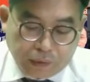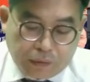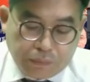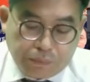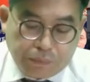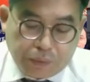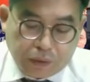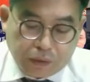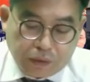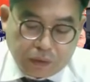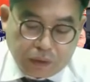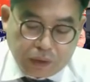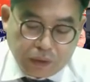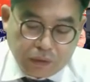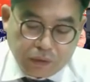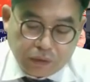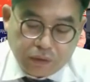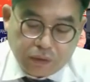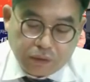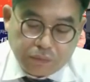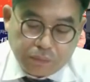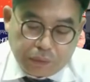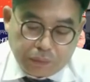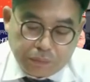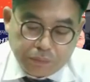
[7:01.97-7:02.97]
헌법과
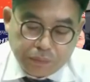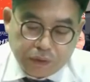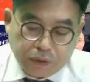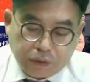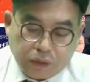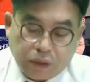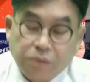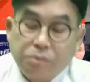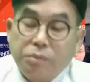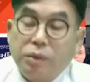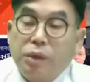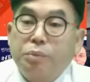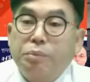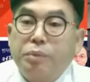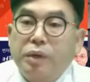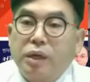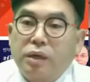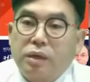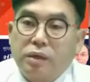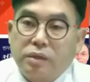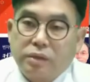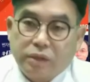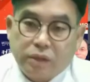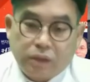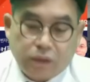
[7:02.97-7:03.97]
현행 법령에
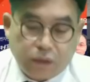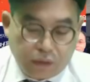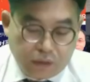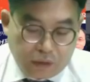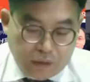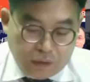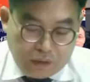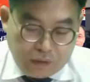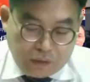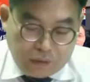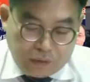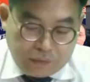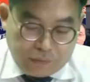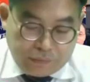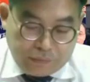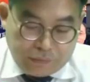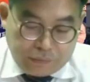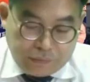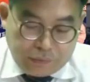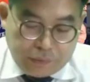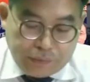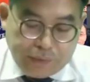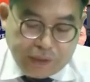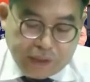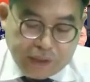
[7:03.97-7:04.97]
명백하게
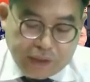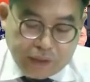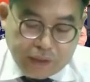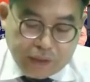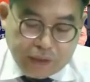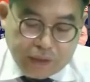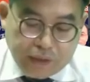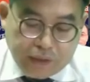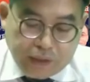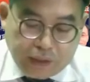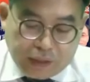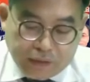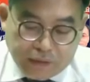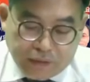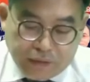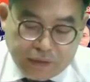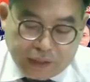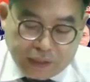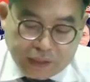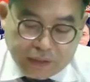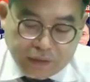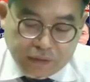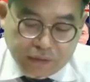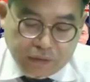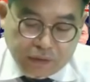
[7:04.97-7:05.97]

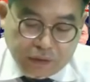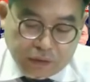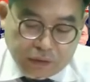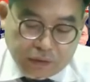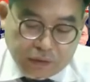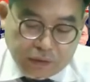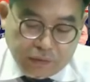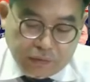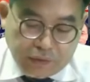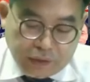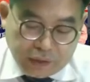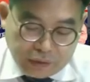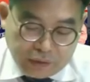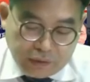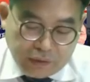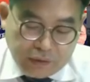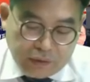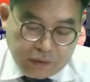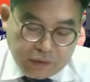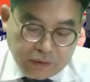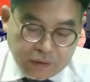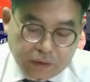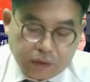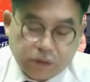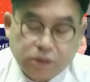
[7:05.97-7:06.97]
위배되는 결,
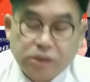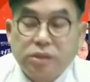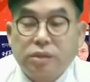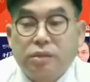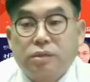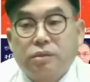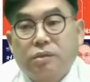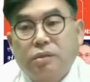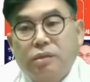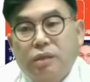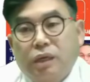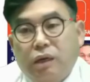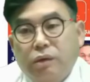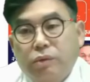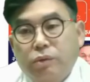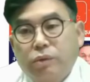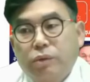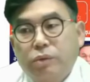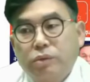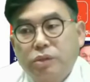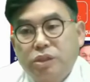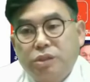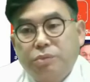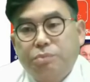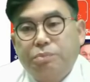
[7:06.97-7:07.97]
행위를
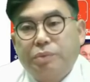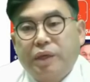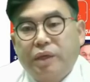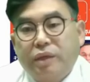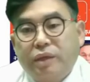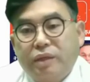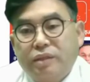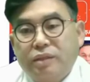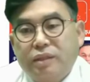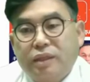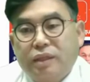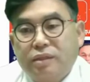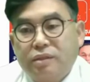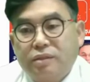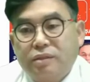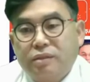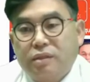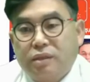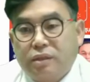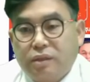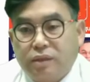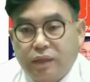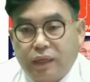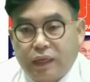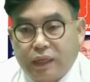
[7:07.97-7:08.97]
결정하고 집행했다는
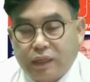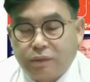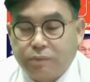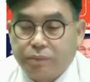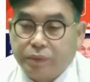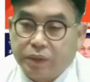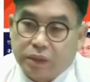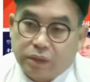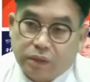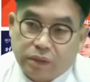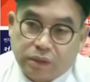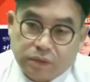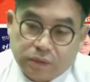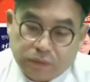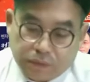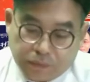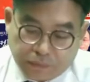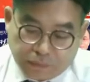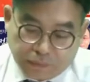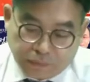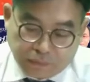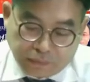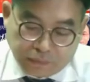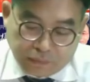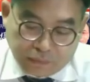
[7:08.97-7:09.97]
거 아닙니까?
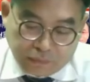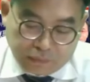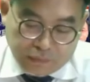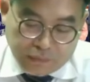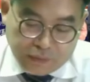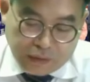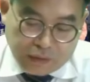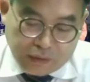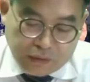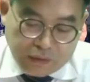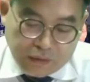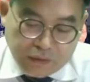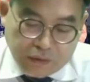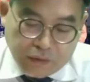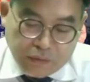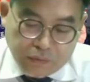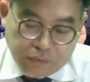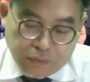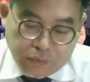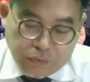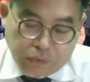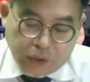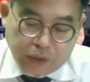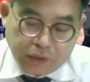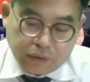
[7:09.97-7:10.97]
예,
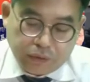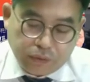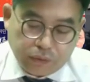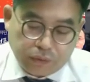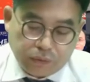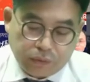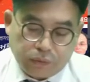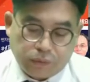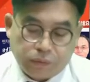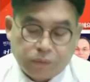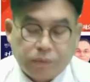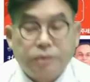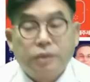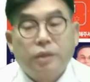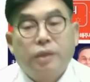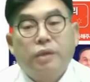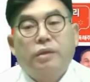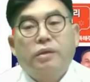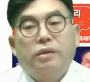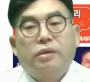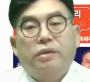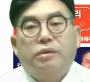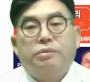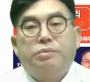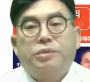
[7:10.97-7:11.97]
이거 외에도
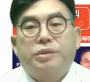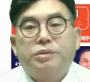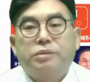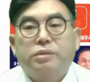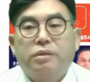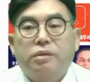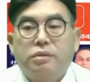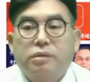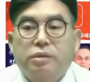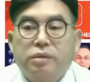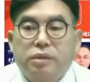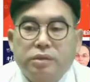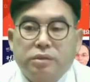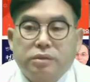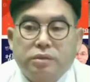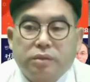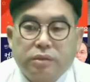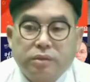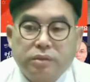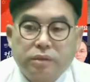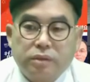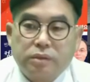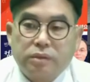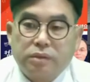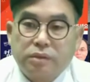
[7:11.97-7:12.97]
이번
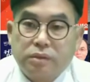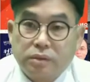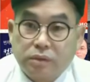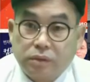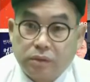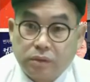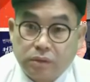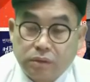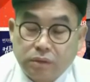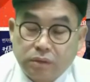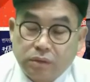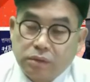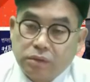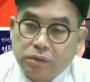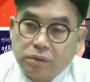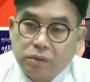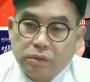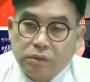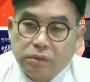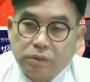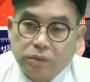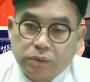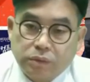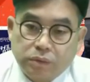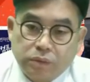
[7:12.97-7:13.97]
선거에서 여러
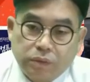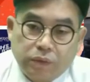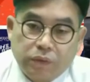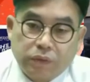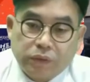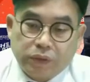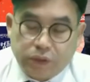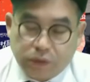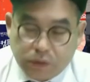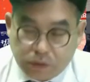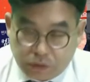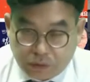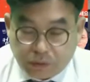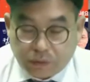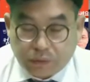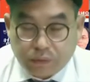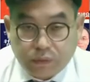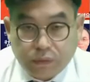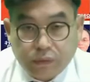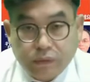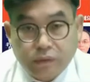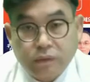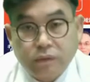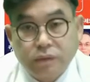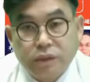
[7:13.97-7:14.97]
의혹이
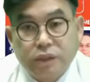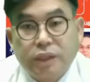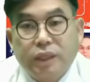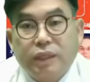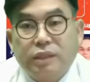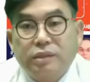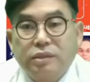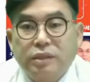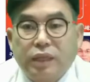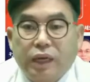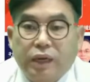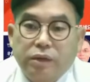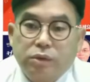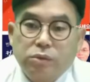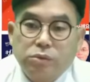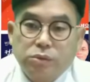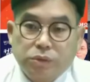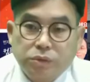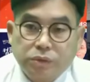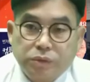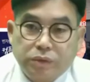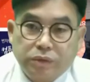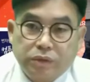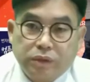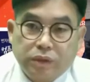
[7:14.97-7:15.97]
있었고 지난 사 일오
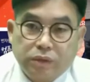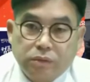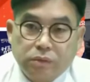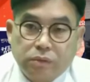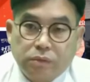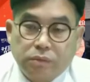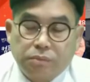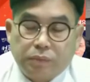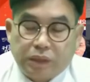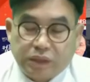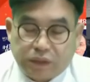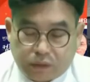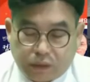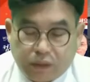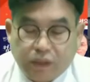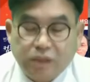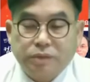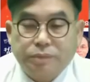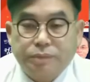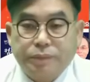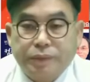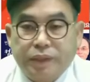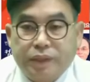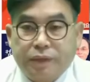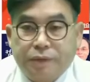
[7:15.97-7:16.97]
총선 때도
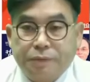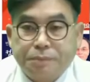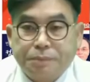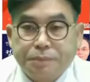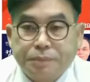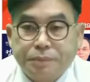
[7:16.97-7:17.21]
마찬가지입니다.